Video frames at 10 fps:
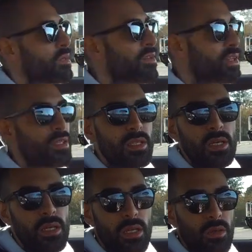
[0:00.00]
la
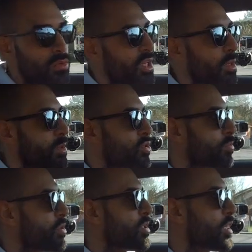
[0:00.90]
vendi e non ci hai rimesso
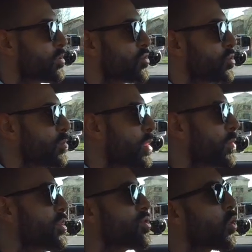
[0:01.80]
più di tanto, insomma,
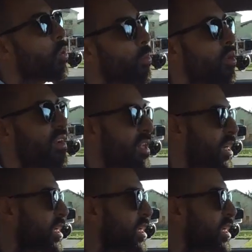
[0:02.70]
il gioco può valere la